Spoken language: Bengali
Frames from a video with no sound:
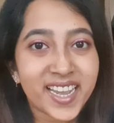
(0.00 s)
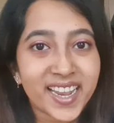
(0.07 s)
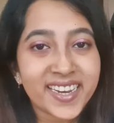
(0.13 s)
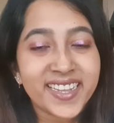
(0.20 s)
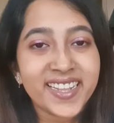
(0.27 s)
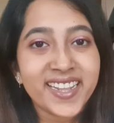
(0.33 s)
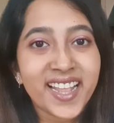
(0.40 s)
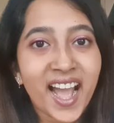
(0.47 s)

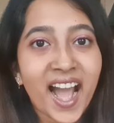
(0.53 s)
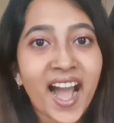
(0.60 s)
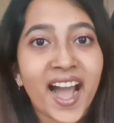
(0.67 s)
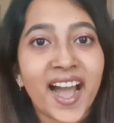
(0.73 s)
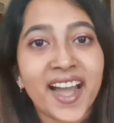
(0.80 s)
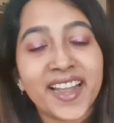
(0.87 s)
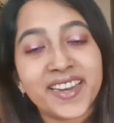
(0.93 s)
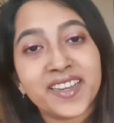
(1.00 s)
চ্যানেল
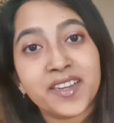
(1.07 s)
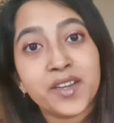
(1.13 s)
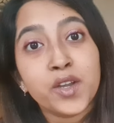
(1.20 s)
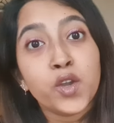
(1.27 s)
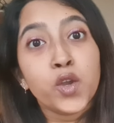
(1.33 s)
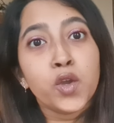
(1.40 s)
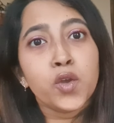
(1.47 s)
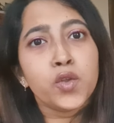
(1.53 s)
আর
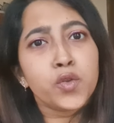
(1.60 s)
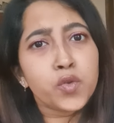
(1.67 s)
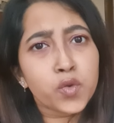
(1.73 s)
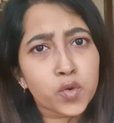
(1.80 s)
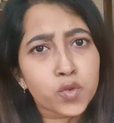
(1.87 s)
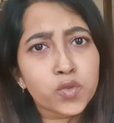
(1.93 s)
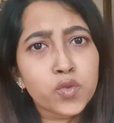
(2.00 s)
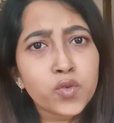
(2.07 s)

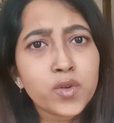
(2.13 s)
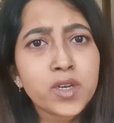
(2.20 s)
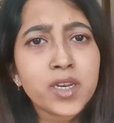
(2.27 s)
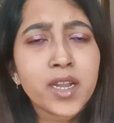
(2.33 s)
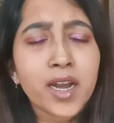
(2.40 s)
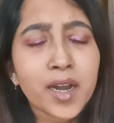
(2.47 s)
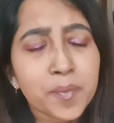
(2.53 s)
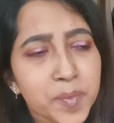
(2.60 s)
নতুন
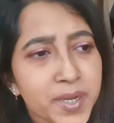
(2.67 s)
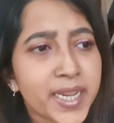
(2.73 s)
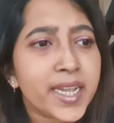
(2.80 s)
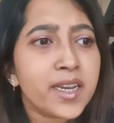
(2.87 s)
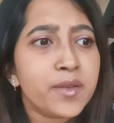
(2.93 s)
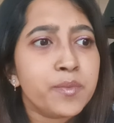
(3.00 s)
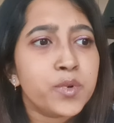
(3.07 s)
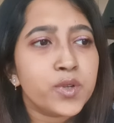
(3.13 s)

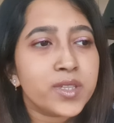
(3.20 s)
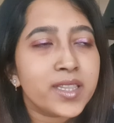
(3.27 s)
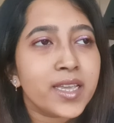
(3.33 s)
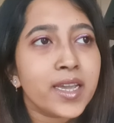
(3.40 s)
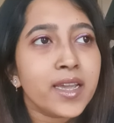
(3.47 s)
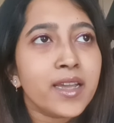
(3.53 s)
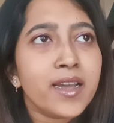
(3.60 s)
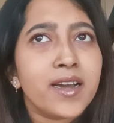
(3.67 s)
আপডেট বলতে
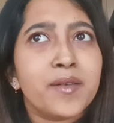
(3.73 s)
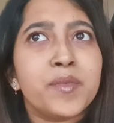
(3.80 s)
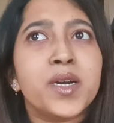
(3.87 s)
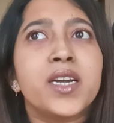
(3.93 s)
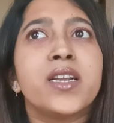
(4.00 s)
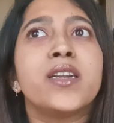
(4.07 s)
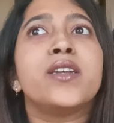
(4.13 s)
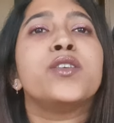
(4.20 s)

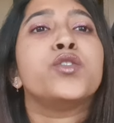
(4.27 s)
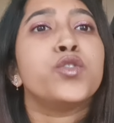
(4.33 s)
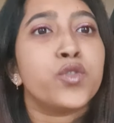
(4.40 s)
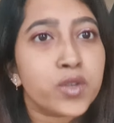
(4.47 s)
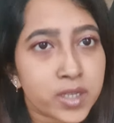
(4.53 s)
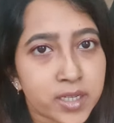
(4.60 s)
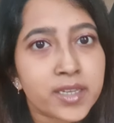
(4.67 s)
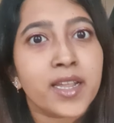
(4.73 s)
আমার
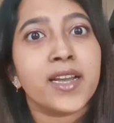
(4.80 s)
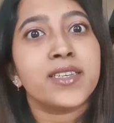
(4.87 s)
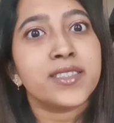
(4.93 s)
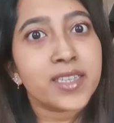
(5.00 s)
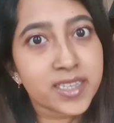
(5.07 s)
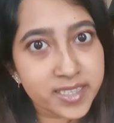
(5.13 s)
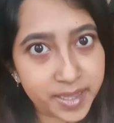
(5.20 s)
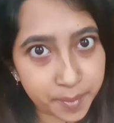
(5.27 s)
শরীরটা আস্তে
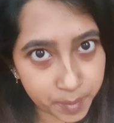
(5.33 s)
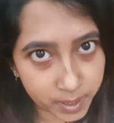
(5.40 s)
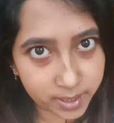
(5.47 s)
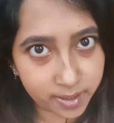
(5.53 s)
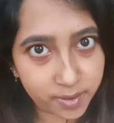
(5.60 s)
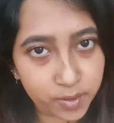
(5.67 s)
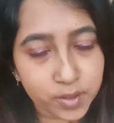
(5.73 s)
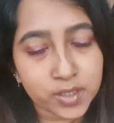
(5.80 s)
আস্তে
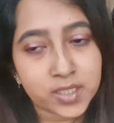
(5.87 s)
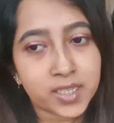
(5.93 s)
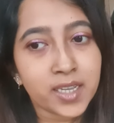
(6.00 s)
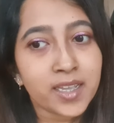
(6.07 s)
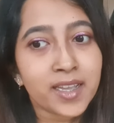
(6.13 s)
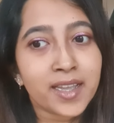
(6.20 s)
বেটার হচ্ছে